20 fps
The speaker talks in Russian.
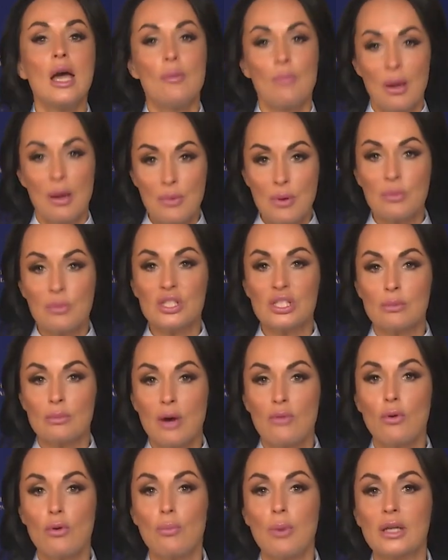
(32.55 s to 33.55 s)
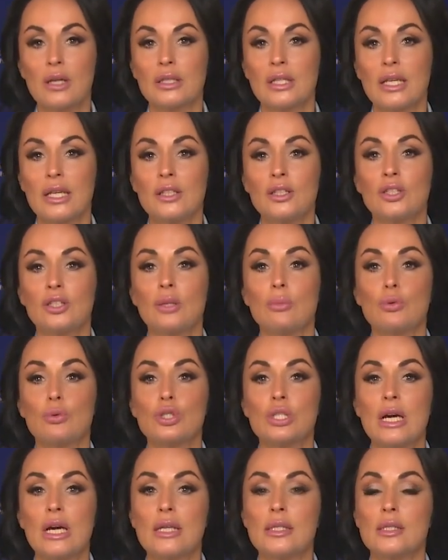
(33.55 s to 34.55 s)
Помимо самого портрета
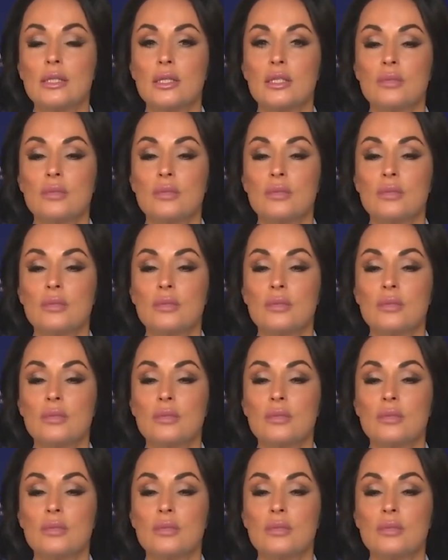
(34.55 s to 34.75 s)
допускается